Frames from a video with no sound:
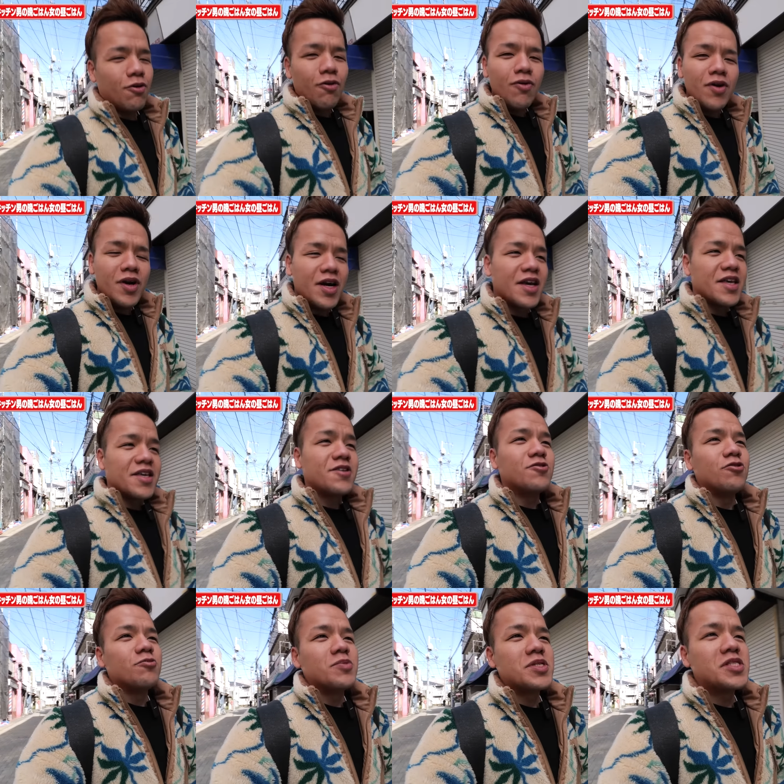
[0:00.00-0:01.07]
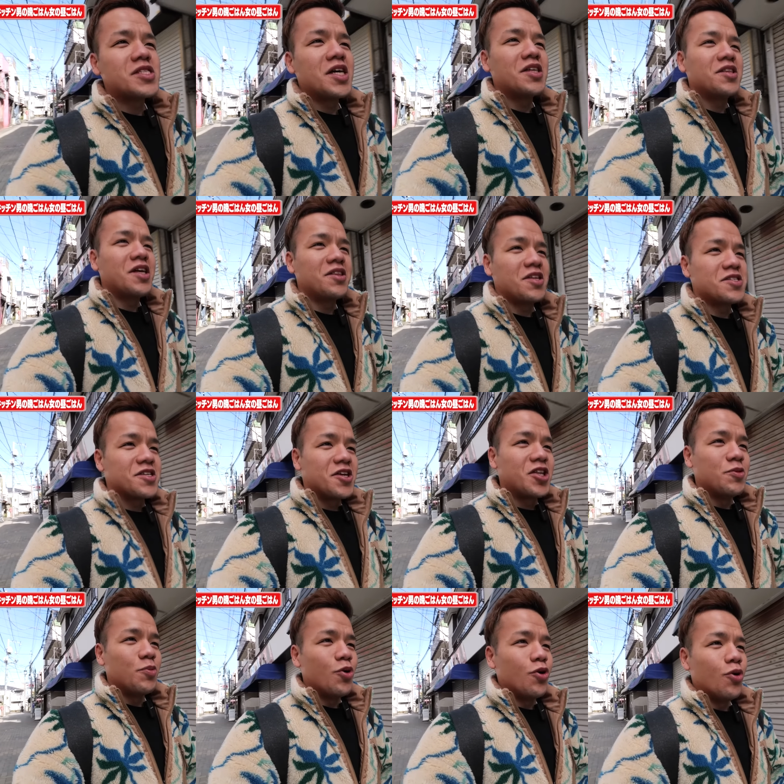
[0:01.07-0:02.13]
今回行くお店さんなんですけれ
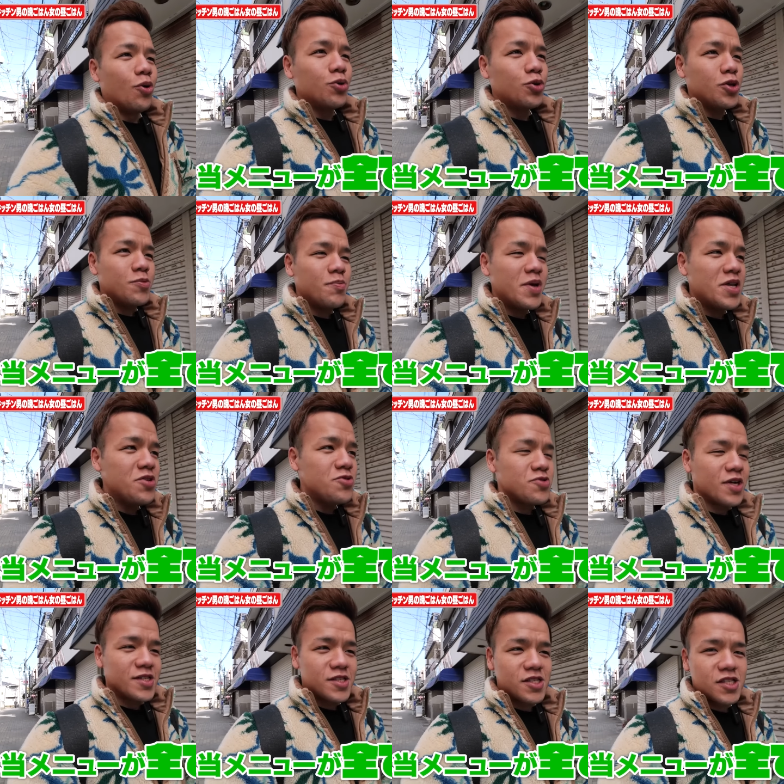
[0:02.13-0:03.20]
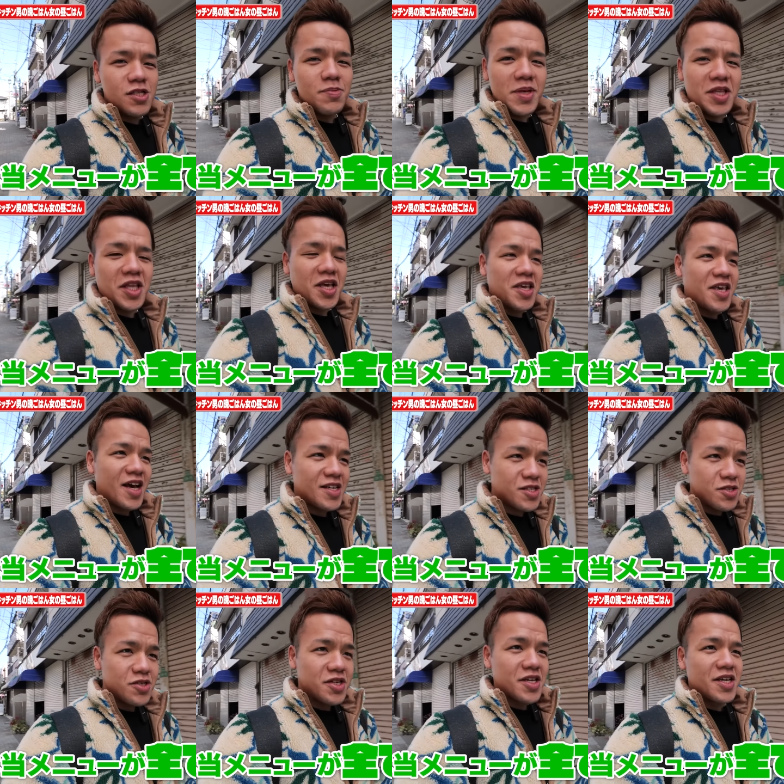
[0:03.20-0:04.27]
ども、本当にメニューが全て
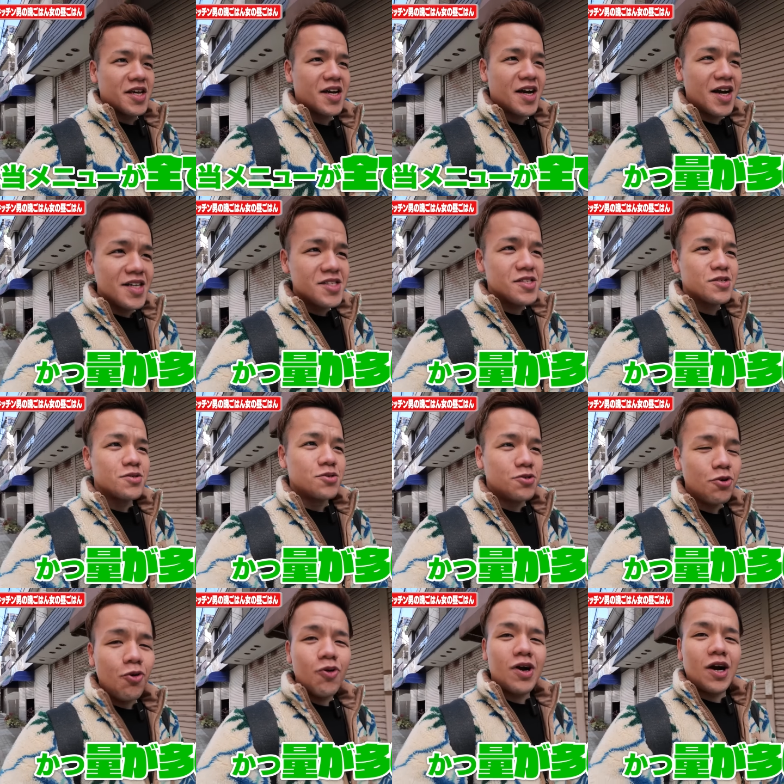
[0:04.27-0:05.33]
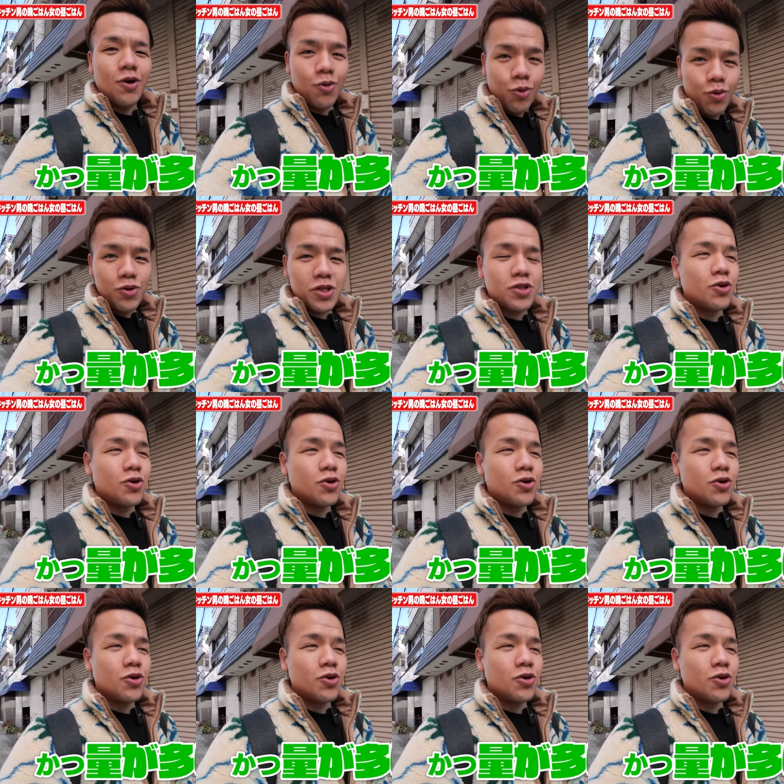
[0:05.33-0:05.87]
安い。かつ量が多い